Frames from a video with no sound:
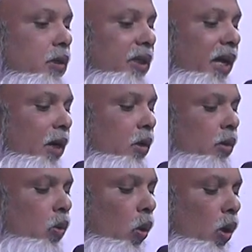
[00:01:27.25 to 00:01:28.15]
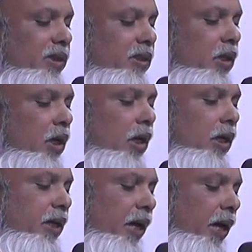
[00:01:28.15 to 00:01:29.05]
ये कोर्स
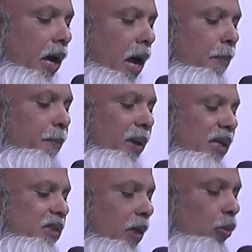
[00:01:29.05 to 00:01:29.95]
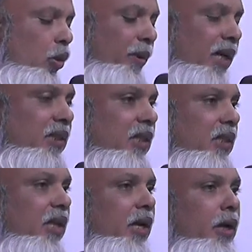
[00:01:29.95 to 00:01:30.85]
ये एम पी एस डब्ल्यू भी कर
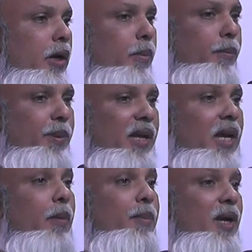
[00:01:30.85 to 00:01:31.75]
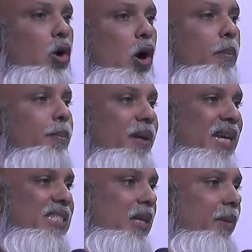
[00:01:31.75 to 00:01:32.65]
सकते बी ए बी कॉम बी
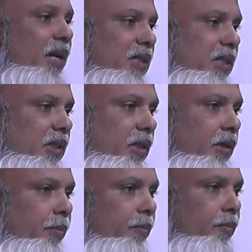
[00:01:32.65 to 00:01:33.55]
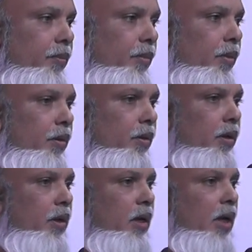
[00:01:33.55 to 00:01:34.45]
एस सी भी कर सकते
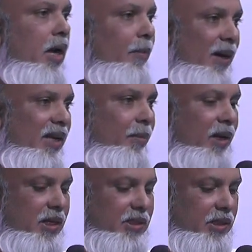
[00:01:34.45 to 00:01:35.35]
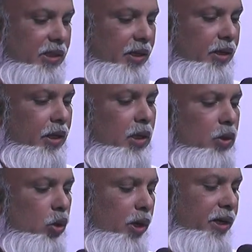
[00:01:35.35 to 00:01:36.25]
एम एल टी भी कर सकते
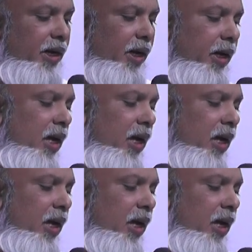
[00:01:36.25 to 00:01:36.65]
तो ये